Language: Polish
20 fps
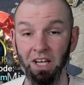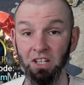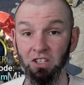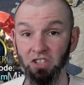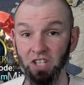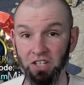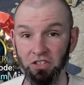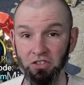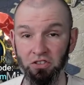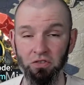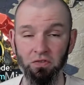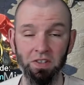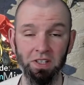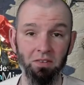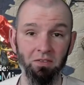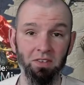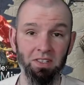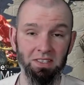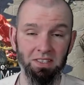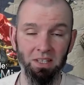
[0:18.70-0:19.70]
Cześć, witam
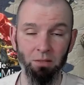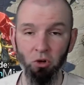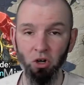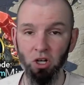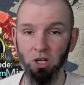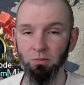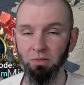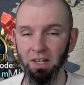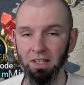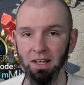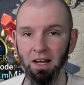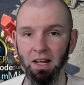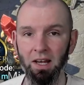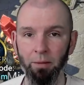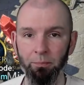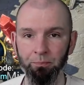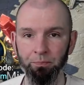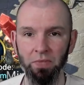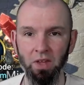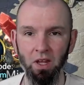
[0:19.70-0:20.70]
Was na moim kanale.
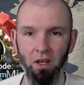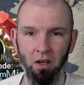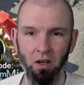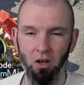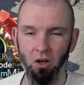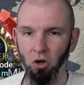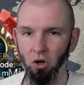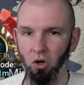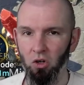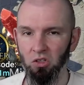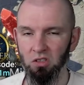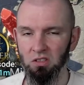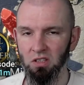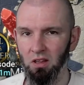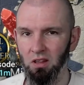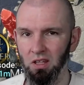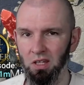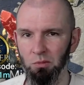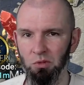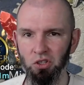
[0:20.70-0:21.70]

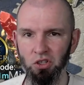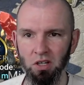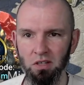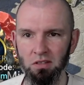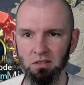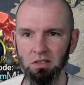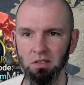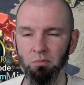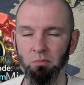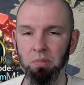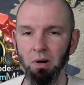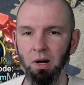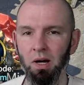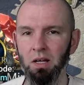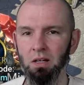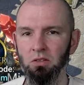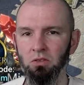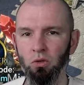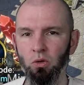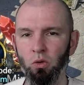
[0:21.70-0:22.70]
Ostatnimi czasy
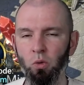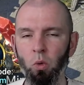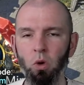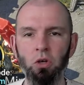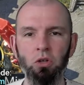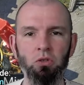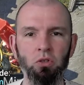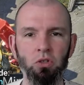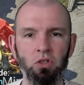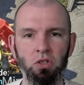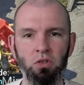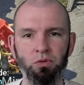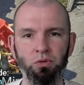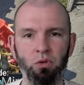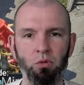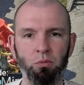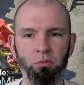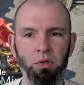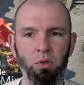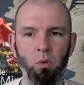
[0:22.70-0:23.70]
bardzo głośno się
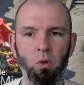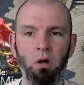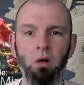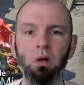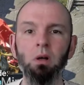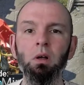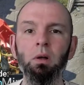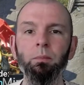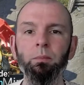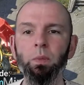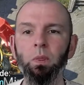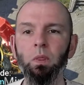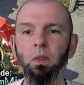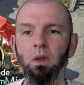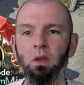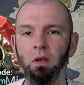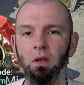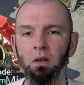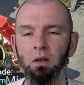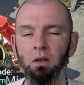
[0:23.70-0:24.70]
zrobiło
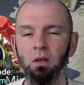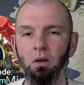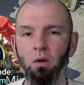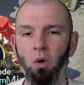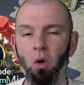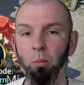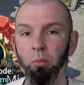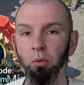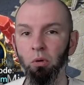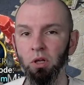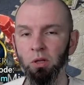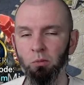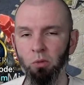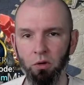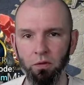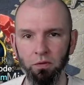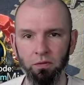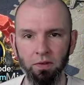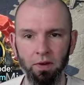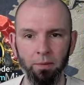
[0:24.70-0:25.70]
e, o
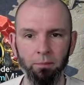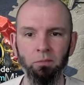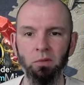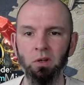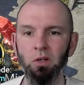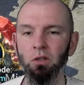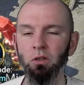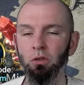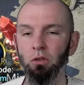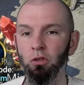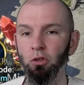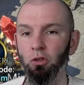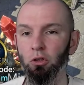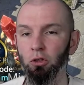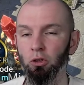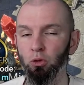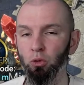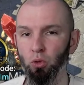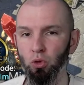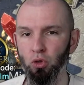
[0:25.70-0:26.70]
polimorfie.
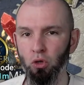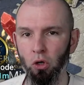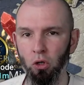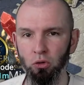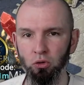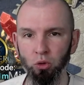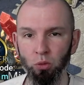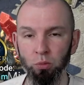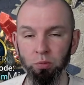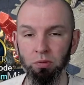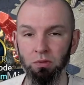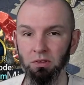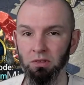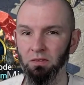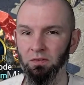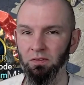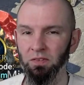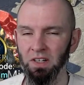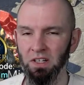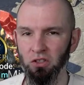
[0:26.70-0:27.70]
Dużo osób
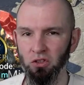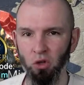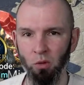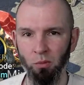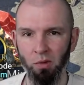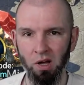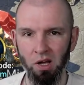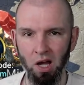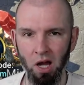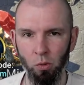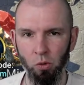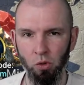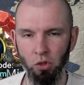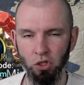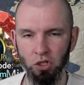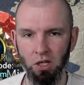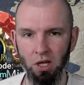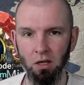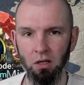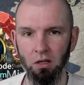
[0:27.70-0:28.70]
wręcz domagało
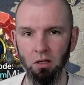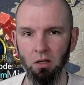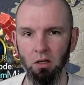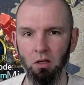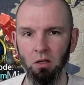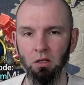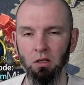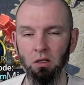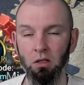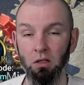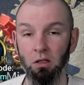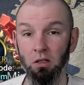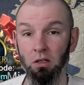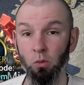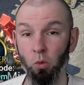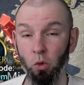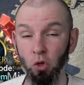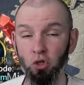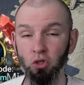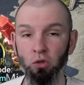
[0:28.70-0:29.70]
się, e,
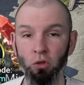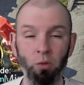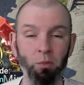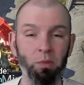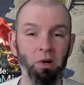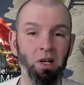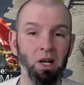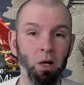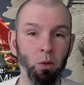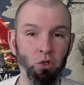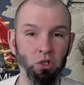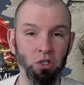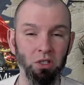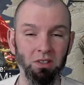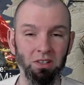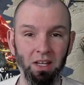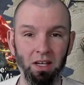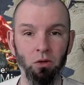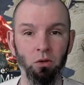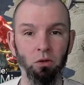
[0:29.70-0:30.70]
głośno domagało się
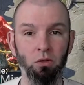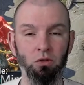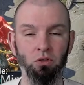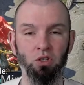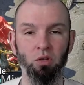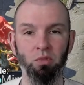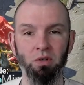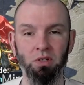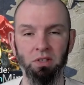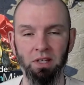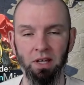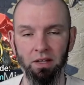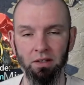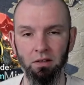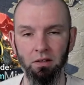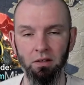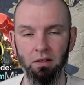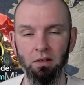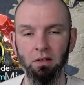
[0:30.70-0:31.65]
tego, żeby ten,